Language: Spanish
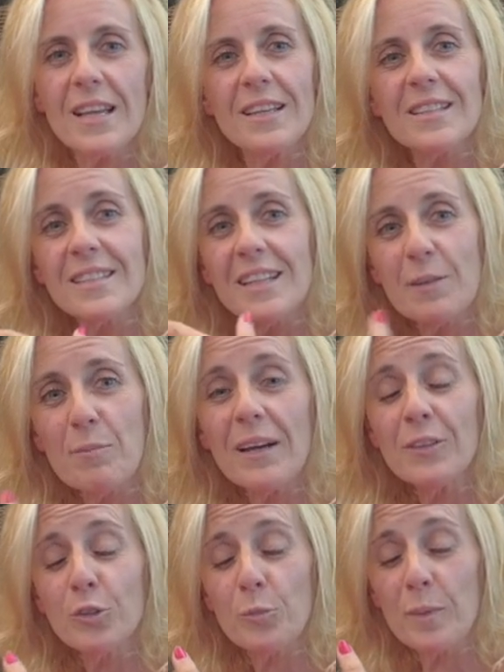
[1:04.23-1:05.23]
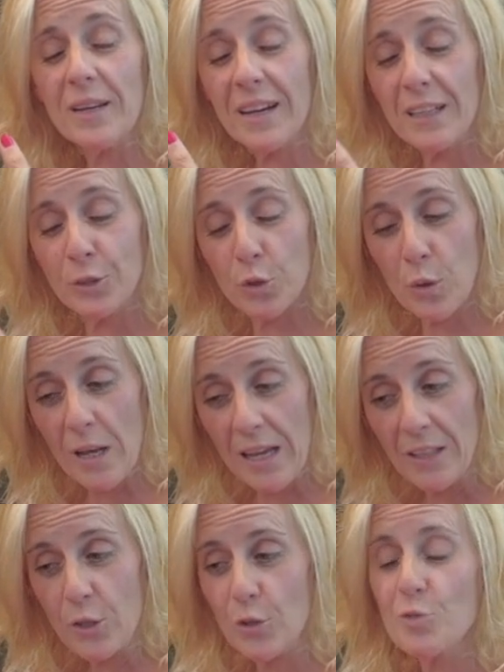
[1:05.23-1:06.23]
allí es clima tropical todo el
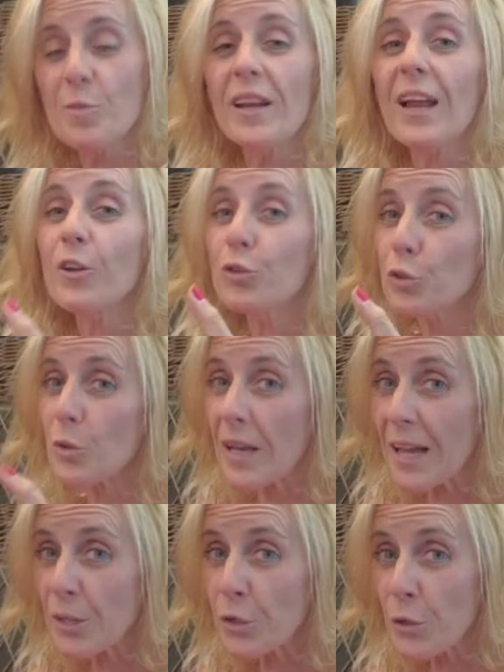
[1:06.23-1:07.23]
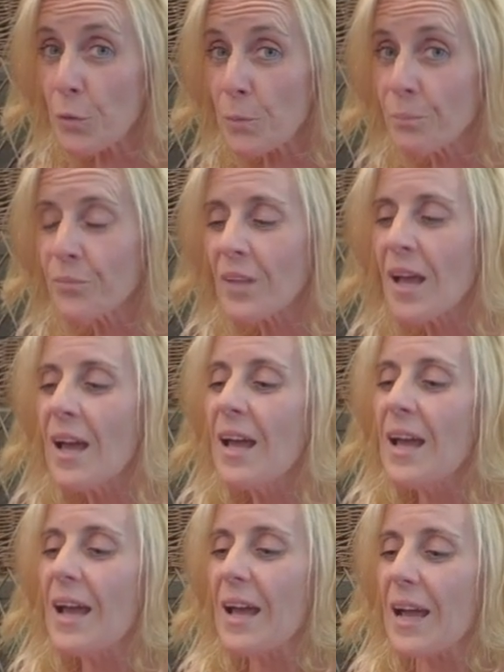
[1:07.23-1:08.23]
año, es verano todo el año,
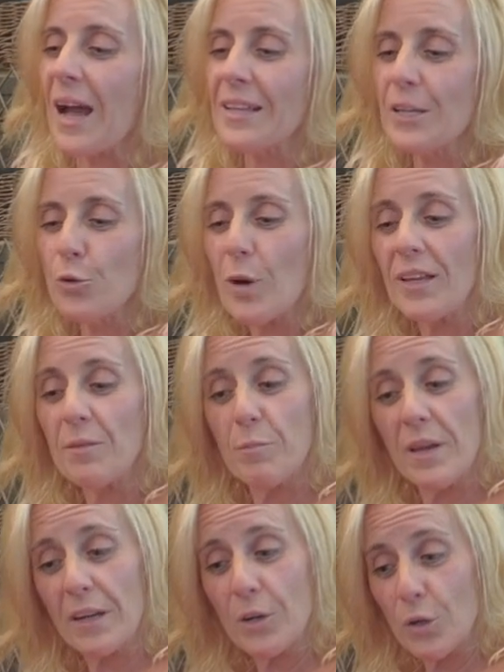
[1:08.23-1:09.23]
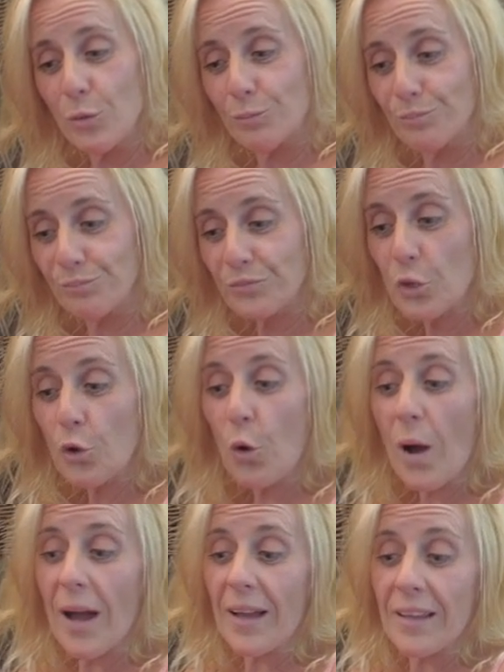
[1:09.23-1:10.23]
allí no hay invierno,
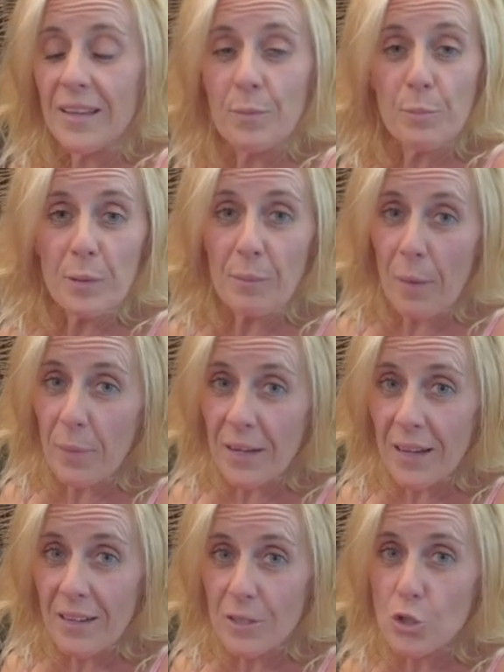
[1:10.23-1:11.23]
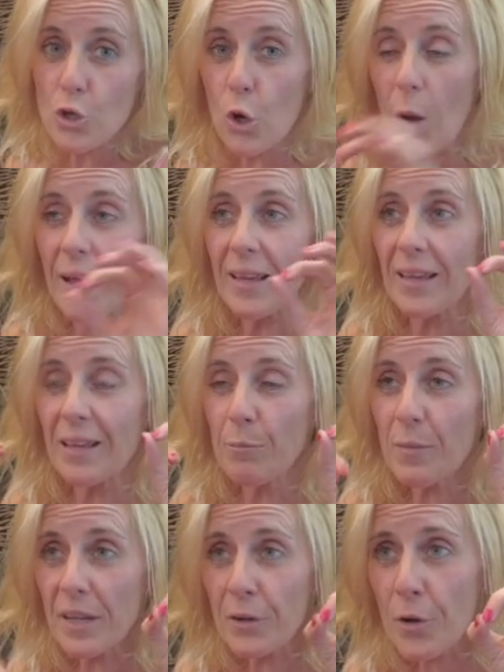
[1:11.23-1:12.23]
no hay primavera, solo hay
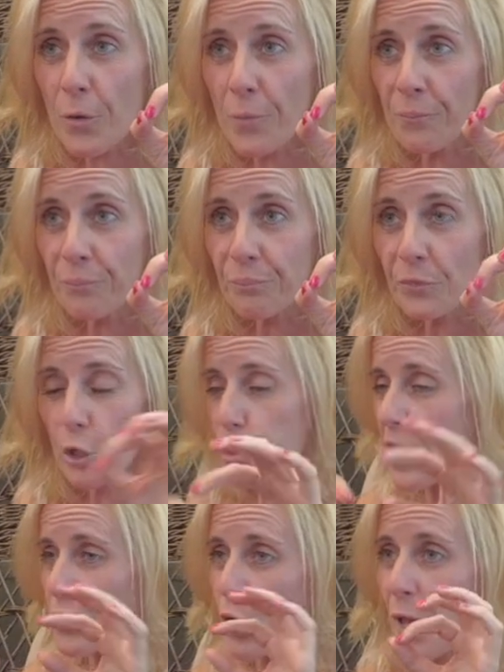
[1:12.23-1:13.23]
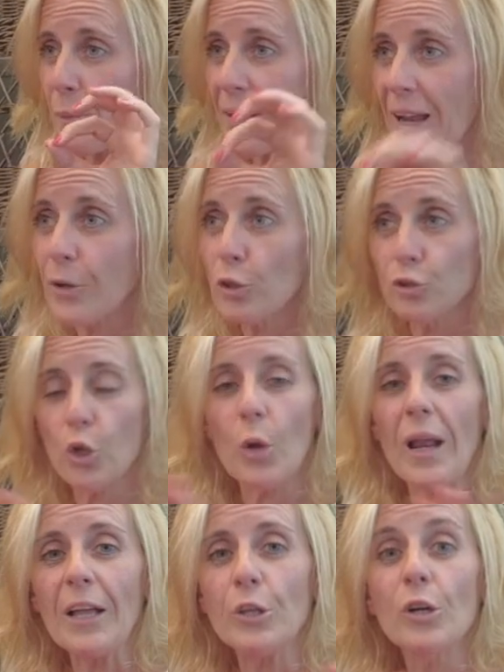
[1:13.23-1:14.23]
invierno, o sea, solo hay verano todo
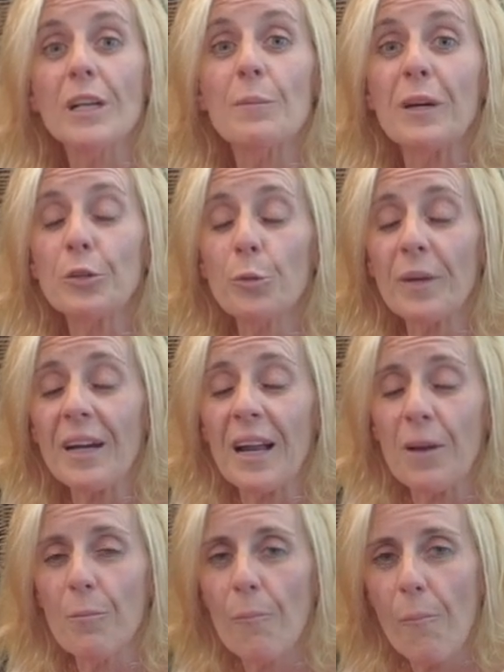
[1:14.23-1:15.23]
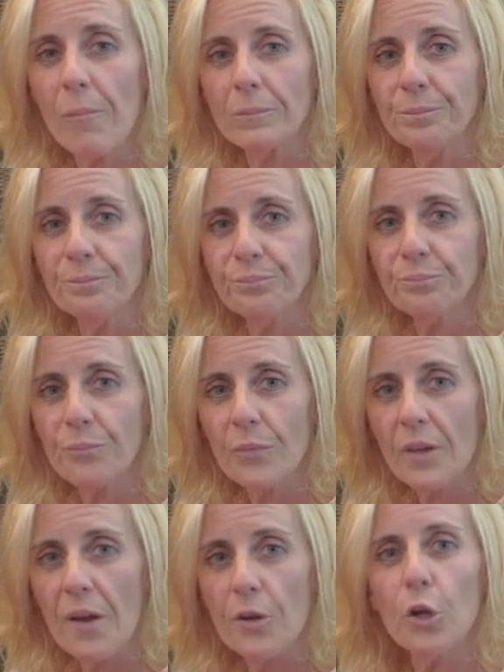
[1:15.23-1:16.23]
el año. o sea, en, invierno no hace
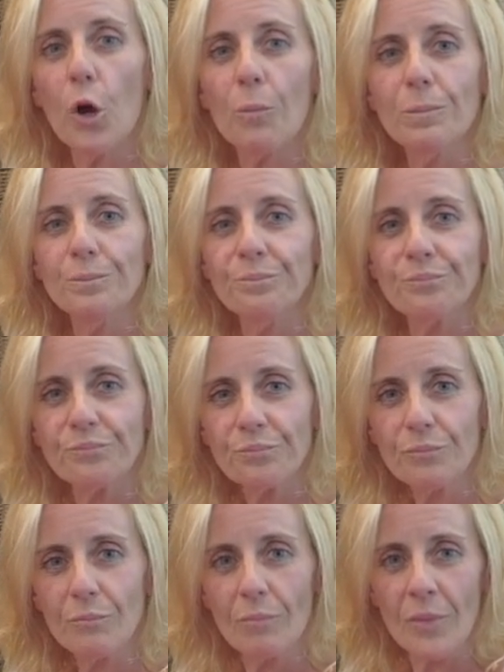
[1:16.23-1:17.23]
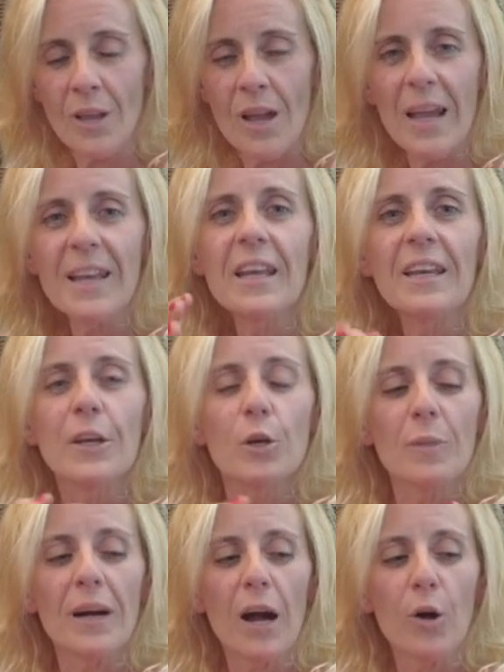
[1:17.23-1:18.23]
frío. No. Qué gozada, En enero
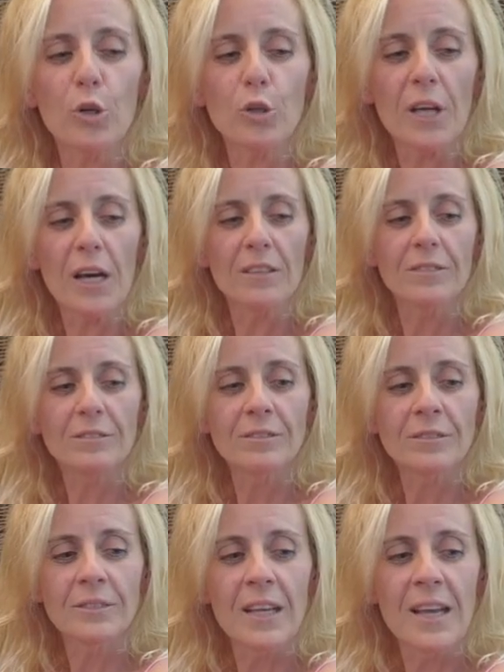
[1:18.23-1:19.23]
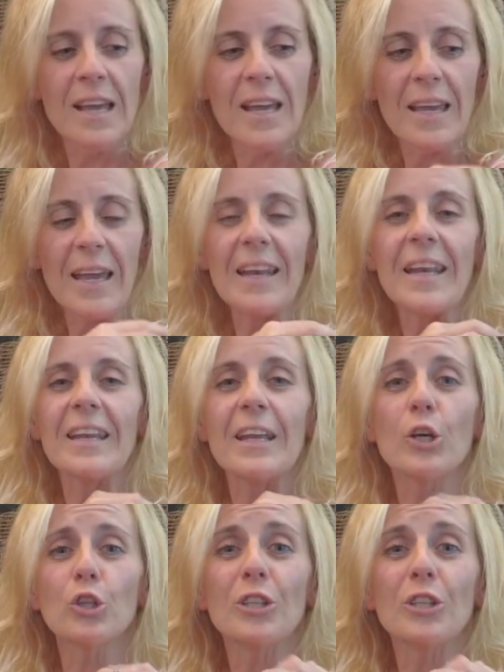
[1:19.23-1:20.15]
manga corta. Qué goza? En enero